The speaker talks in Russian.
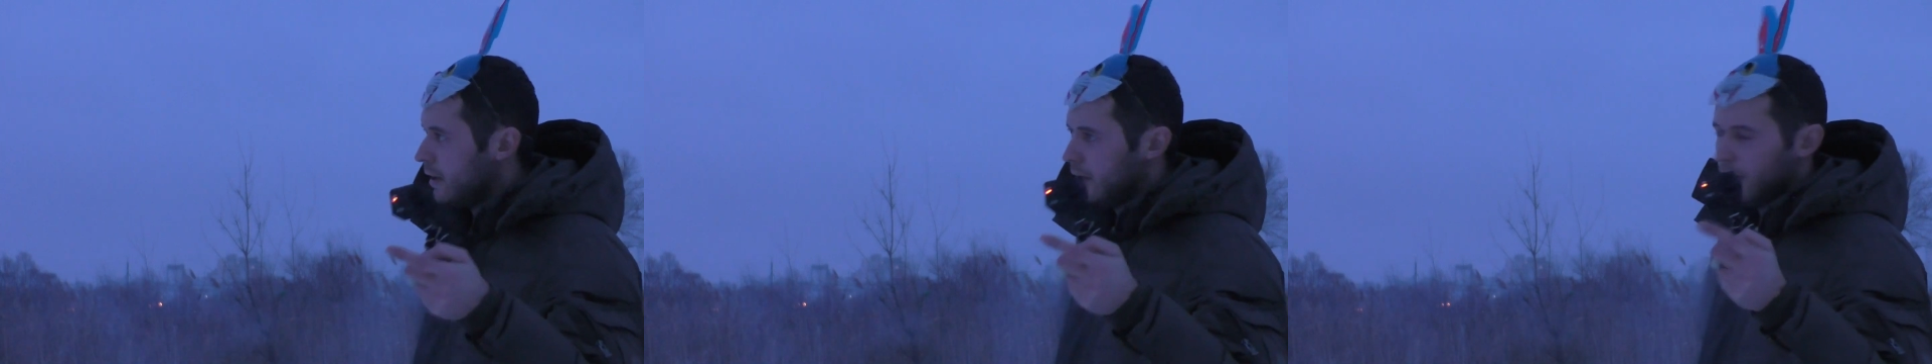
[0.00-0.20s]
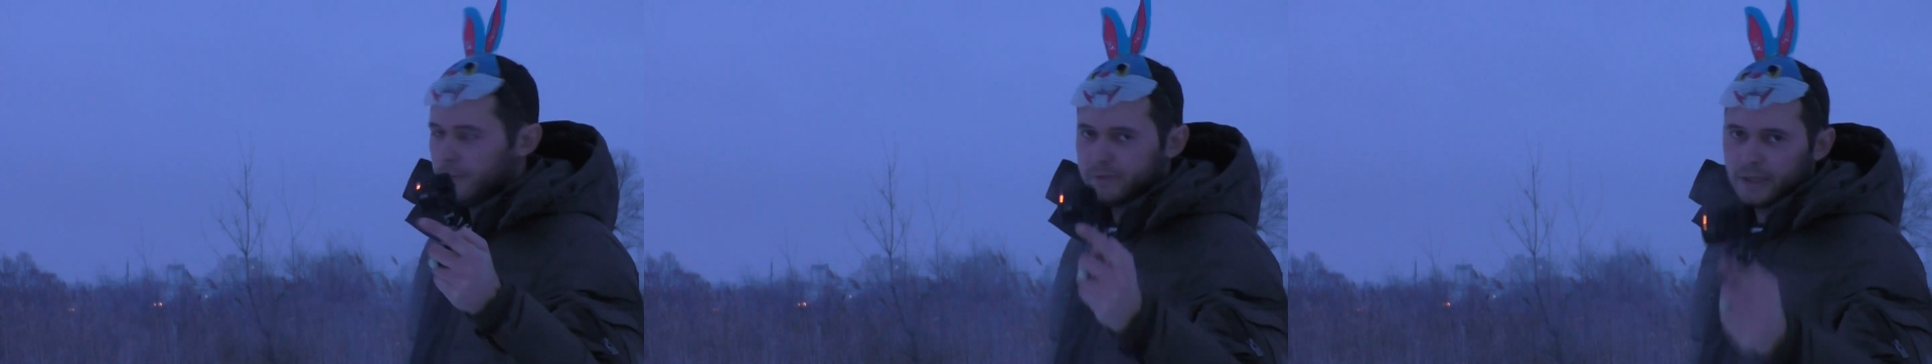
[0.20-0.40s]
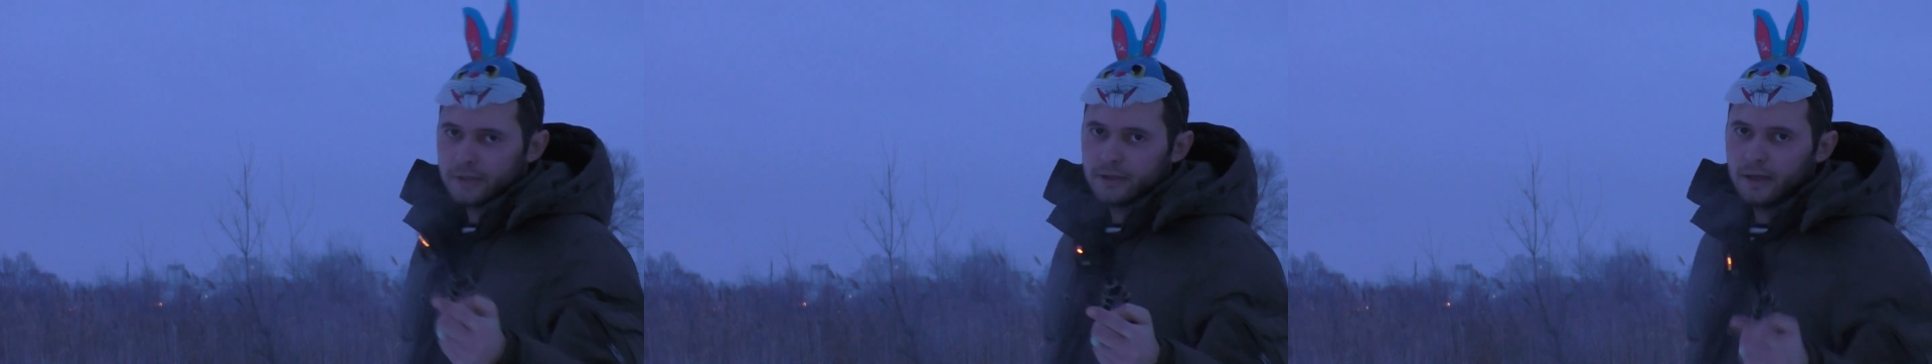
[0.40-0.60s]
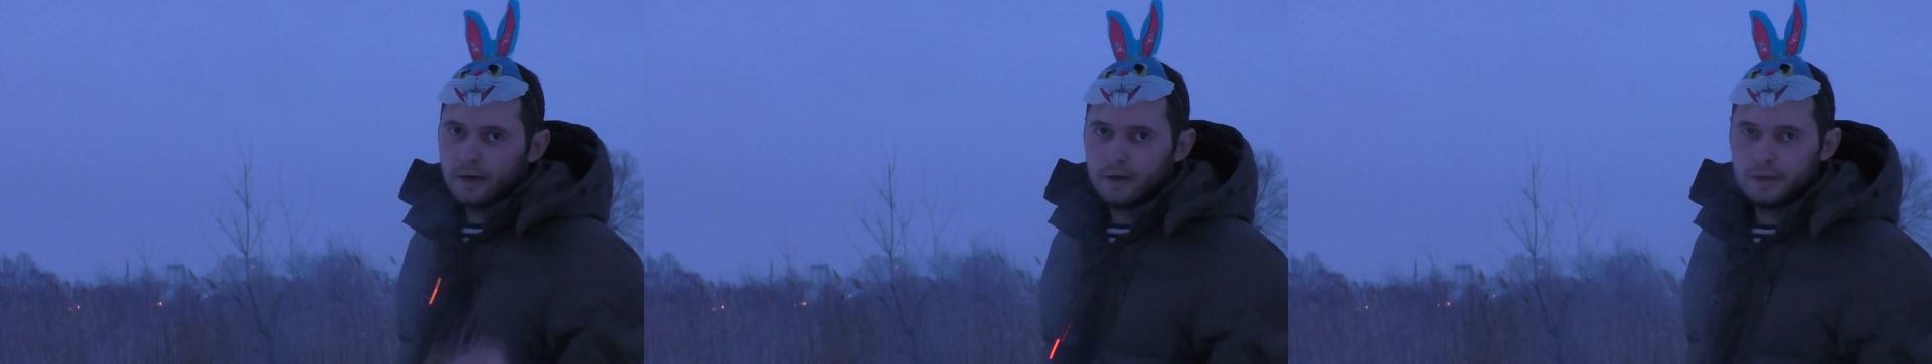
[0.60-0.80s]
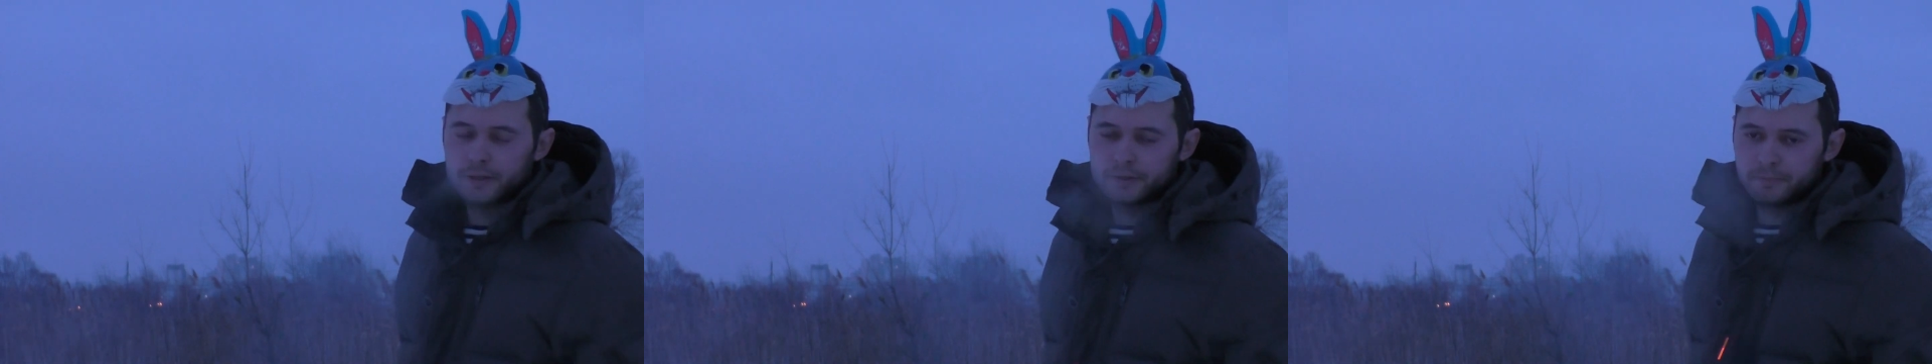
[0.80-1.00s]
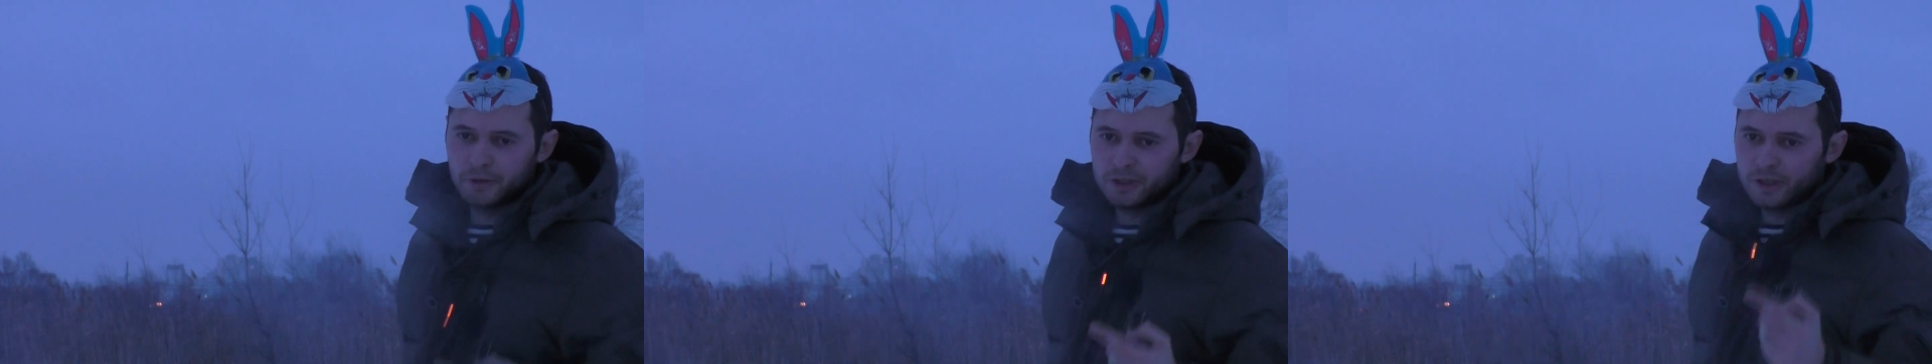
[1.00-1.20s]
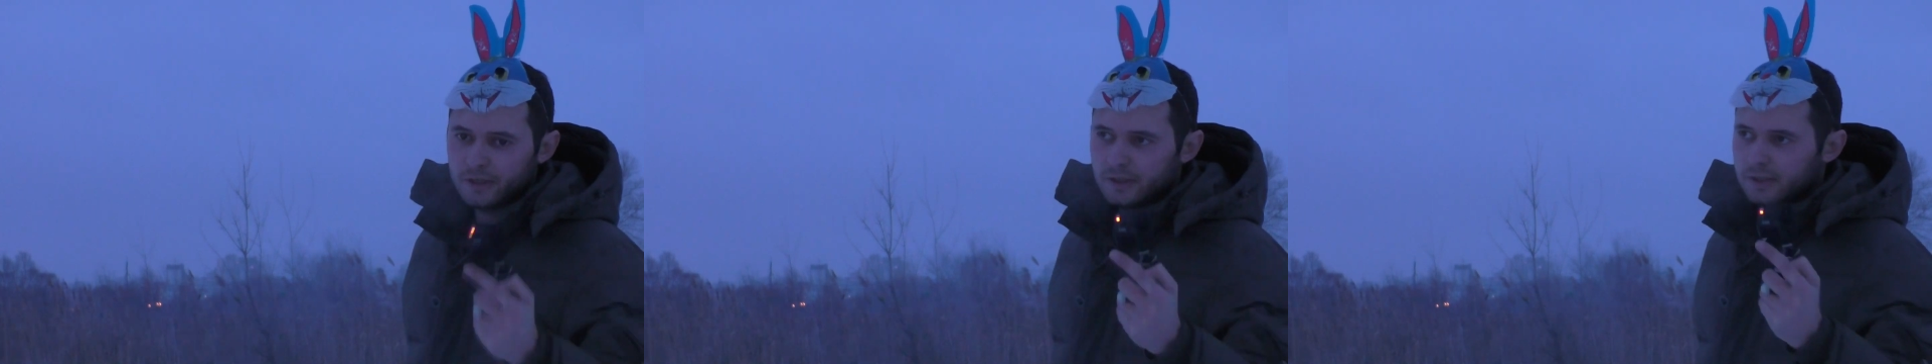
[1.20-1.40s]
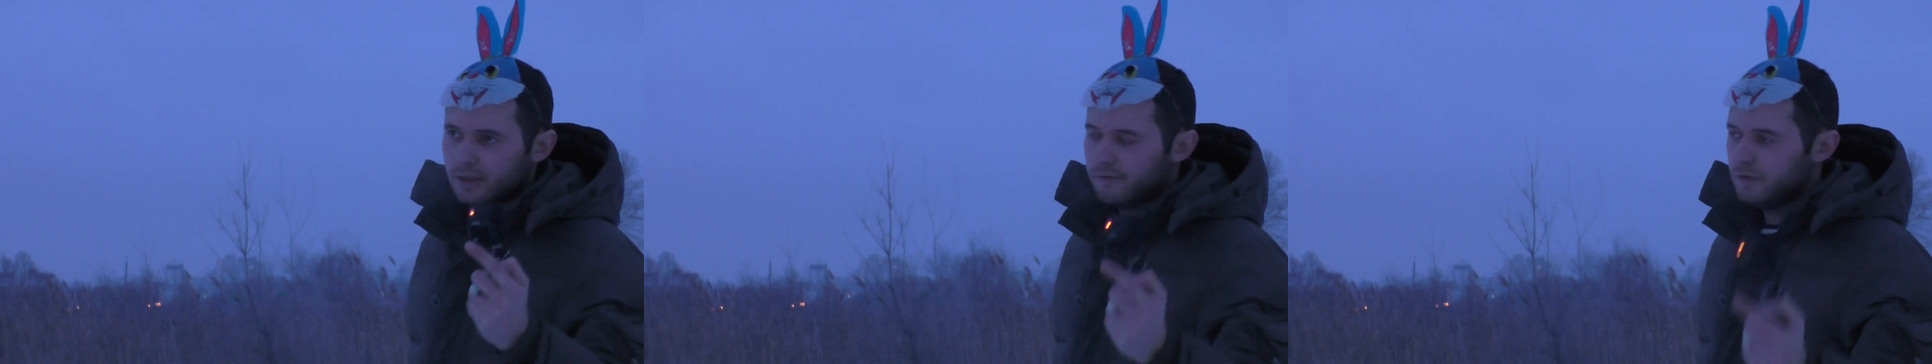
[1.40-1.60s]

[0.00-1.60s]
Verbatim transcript: Обязательно смотрите это